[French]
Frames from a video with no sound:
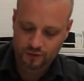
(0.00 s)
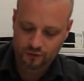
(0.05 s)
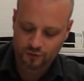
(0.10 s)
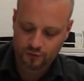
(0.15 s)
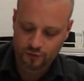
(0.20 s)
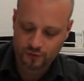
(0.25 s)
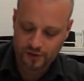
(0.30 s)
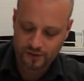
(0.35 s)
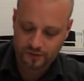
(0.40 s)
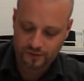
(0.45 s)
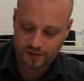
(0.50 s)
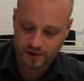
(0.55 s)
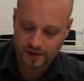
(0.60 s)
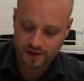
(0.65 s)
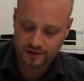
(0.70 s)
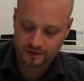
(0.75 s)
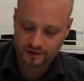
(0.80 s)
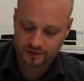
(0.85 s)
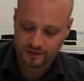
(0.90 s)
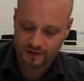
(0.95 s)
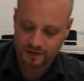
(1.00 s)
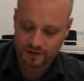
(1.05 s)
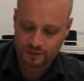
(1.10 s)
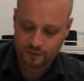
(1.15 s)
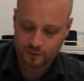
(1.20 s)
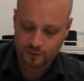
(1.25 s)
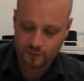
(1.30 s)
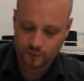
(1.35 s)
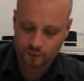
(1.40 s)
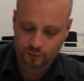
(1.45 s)
je dois faire
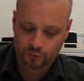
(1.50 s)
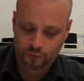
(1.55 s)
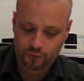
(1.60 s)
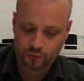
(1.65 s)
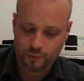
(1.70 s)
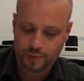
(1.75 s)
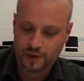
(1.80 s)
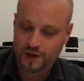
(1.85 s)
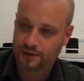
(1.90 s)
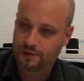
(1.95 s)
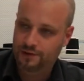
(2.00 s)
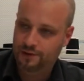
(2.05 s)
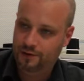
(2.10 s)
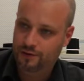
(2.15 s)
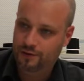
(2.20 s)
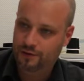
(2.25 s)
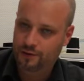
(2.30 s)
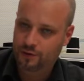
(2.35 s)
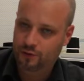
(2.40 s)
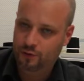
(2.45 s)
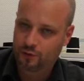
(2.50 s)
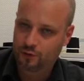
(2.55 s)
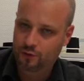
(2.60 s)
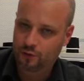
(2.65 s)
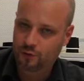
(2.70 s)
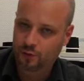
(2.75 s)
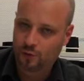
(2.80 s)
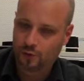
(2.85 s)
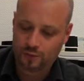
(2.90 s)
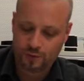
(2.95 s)
strictement supérieur au
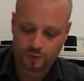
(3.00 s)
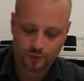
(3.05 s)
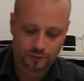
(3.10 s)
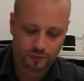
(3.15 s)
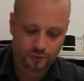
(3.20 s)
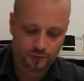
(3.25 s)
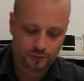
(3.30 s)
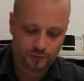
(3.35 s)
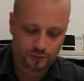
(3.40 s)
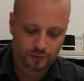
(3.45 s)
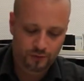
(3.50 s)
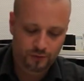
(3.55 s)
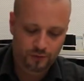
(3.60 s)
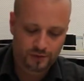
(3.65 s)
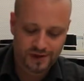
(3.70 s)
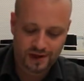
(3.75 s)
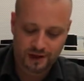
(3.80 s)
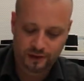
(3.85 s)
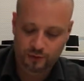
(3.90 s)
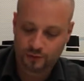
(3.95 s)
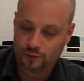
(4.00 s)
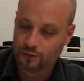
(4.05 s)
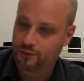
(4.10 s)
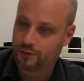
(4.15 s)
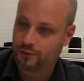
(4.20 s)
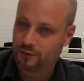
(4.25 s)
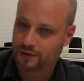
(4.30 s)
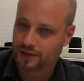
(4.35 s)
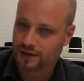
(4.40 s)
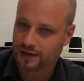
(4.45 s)
nombre de cartes
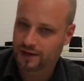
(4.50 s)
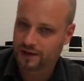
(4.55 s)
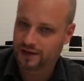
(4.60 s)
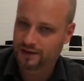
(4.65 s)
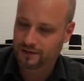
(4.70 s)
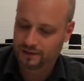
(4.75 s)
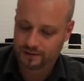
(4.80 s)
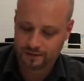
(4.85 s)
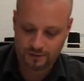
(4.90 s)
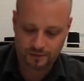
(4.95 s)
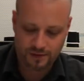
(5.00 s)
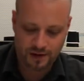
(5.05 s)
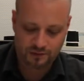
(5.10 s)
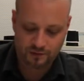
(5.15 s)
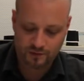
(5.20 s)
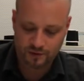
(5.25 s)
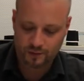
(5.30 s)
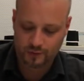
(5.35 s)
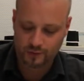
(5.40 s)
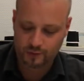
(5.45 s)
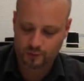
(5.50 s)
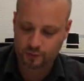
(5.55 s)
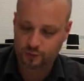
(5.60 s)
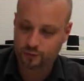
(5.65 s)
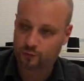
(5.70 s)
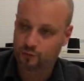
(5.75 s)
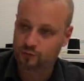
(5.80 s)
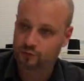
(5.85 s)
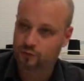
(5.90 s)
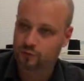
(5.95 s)
lieux qui restent euh, actuellement dans le
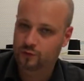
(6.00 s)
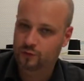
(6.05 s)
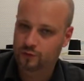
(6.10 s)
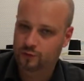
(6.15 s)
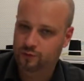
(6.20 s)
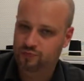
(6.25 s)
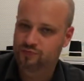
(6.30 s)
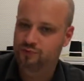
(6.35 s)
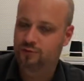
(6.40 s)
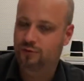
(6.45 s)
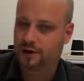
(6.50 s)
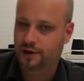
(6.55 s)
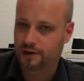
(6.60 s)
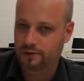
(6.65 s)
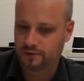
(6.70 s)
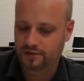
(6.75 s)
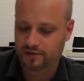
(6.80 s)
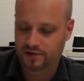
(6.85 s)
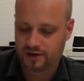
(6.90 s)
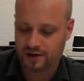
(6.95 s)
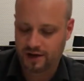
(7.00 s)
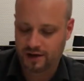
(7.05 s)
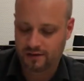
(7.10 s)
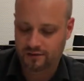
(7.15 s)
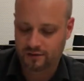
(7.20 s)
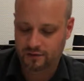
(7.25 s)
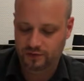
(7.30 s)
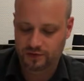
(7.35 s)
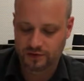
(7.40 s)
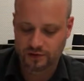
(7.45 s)
donjon pour réussir à
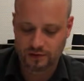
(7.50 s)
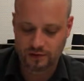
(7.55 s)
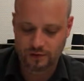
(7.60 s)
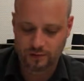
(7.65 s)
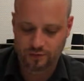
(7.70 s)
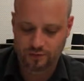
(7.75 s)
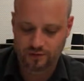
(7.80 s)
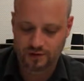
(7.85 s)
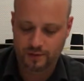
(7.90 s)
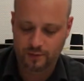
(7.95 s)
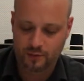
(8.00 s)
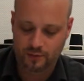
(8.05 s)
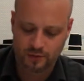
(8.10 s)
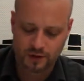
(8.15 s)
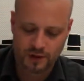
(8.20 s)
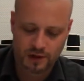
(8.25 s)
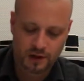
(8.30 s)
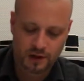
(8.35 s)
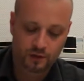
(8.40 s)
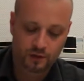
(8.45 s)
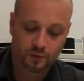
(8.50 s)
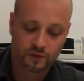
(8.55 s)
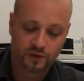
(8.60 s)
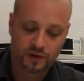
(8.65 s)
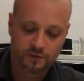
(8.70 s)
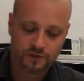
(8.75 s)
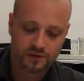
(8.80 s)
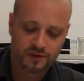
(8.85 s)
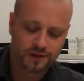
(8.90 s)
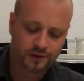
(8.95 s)
avancer euh, prudemment. Donc
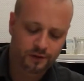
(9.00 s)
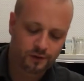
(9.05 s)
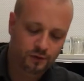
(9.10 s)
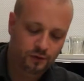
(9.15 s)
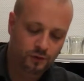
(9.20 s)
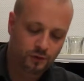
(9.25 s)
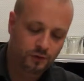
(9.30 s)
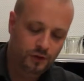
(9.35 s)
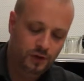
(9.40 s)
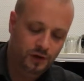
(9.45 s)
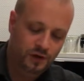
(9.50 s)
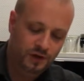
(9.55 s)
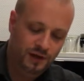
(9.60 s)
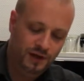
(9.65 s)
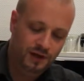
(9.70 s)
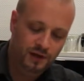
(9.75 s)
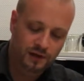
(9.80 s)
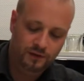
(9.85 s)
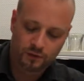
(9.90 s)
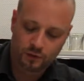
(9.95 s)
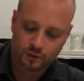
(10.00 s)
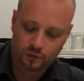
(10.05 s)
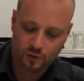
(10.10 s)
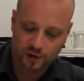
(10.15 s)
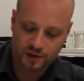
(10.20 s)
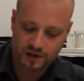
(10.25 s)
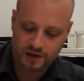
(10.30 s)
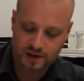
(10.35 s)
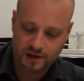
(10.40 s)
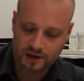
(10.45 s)
ça veut dire que il reste
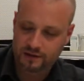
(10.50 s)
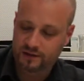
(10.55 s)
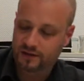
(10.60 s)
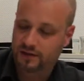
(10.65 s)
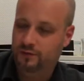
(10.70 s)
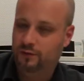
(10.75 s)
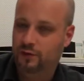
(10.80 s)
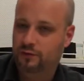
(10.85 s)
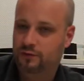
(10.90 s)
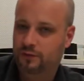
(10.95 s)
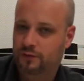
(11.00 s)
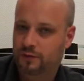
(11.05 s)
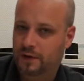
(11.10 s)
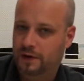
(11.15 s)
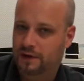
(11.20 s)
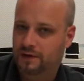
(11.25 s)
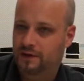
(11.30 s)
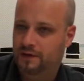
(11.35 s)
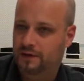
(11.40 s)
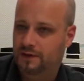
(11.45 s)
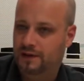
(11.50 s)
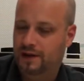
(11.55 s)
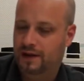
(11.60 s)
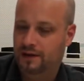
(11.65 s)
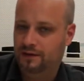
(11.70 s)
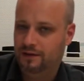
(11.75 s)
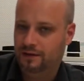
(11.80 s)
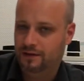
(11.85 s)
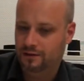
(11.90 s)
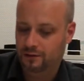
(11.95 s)
3 cartes, il faut que je fasse
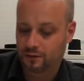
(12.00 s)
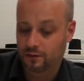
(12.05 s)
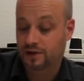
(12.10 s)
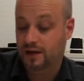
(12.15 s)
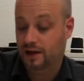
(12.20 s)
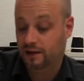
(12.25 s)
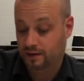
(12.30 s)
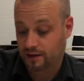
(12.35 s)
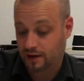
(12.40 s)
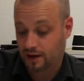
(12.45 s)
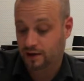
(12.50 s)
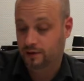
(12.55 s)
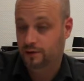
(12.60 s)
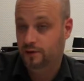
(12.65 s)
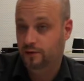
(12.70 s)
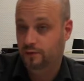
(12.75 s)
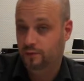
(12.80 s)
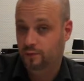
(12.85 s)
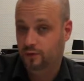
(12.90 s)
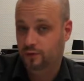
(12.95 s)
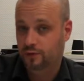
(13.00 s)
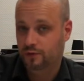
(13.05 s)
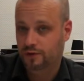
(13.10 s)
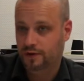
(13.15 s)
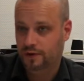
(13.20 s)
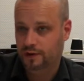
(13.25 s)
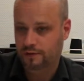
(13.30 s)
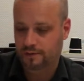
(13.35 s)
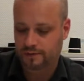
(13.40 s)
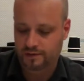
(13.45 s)
4 de 4 à 9 pour que
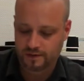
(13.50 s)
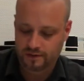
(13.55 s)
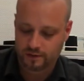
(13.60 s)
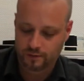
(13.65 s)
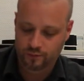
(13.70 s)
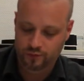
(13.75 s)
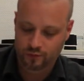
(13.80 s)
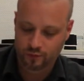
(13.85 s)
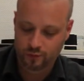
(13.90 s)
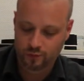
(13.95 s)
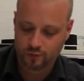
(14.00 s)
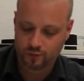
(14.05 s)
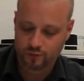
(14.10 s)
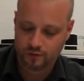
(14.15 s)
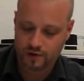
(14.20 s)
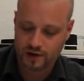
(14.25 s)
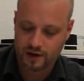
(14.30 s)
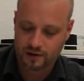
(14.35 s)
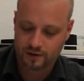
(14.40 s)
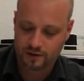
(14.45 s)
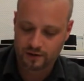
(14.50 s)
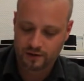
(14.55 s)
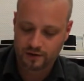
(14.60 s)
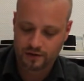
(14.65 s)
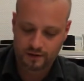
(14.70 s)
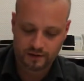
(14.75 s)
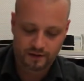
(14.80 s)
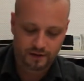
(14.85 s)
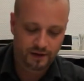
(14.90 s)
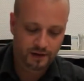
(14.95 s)
ça réussisse. Pour le coup là,
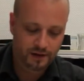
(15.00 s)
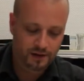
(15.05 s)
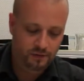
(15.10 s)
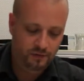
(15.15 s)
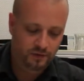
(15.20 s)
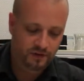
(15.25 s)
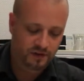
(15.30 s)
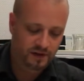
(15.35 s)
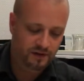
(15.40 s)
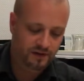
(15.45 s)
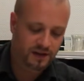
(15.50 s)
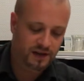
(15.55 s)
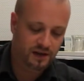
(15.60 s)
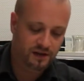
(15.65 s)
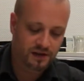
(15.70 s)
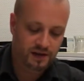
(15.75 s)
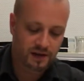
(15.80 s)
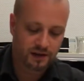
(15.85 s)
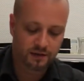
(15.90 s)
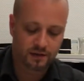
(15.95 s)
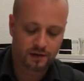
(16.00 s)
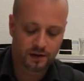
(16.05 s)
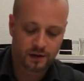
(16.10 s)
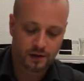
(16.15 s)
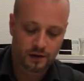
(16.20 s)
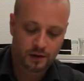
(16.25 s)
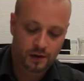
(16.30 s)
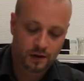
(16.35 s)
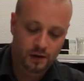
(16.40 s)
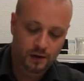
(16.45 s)
c'est réussi avec un 4.
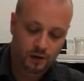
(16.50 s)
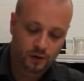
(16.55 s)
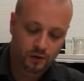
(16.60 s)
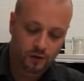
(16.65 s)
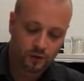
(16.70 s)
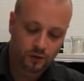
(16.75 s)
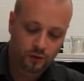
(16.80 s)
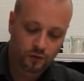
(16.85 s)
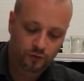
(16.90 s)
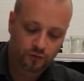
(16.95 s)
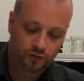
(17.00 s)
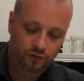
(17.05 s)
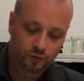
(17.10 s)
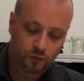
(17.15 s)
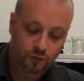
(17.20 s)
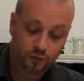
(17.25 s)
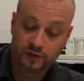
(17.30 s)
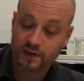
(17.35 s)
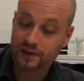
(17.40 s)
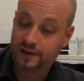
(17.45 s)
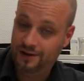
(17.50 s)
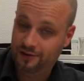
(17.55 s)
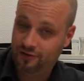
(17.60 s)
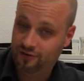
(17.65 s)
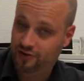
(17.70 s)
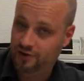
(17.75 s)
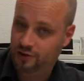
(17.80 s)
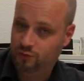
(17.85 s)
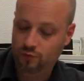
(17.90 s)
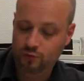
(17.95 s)
on s'est
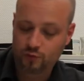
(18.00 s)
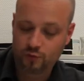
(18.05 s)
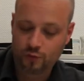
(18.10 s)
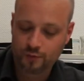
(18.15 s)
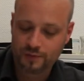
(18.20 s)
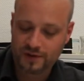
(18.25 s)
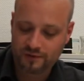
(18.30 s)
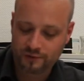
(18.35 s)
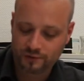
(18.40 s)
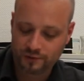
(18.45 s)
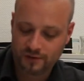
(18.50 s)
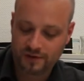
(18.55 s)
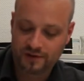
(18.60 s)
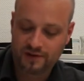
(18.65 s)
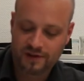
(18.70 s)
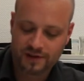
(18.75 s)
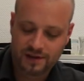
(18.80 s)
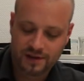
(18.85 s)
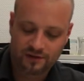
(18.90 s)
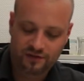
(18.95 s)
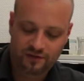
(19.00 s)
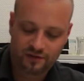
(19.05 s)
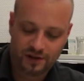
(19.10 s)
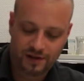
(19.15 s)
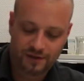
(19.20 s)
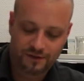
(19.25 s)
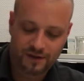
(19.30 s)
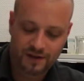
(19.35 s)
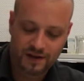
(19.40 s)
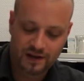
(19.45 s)
caché, tout le groupe d'aventuriers s'est caché
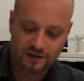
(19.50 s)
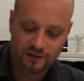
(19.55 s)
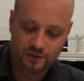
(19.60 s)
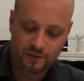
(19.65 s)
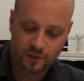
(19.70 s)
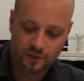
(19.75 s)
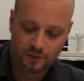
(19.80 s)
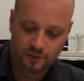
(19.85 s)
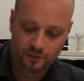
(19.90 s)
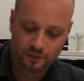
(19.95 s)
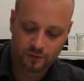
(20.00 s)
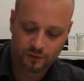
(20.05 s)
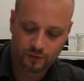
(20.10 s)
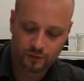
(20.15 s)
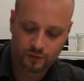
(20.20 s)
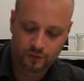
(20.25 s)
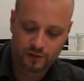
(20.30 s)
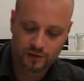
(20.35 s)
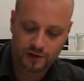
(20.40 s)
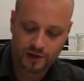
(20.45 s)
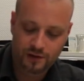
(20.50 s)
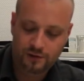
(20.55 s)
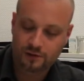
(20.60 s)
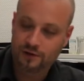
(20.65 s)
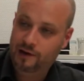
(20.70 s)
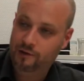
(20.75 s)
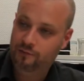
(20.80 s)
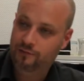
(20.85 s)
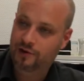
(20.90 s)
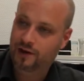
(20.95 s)
efficacement. Donc la
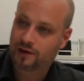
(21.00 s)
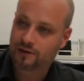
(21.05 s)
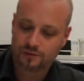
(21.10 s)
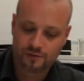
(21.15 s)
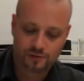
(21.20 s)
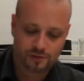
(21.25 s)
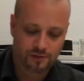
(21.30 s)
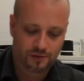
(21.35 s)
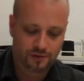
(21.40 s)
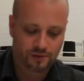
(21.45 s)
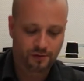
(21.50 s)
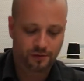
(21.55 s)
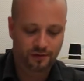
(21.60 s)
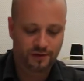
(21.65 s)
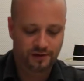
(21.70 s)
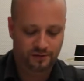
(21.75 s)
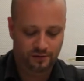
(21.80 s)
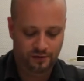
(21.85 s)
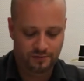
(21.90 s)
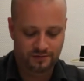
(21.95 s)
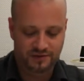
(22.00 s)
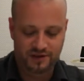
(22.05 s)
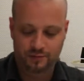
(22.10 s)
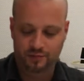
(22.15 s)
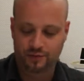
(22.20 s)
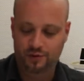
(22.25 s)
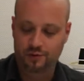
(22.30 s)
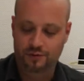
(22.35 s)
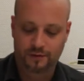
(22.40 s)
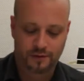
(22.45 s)
colère du dragon redescend un petit
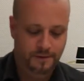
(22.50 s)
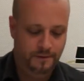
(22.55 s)
peu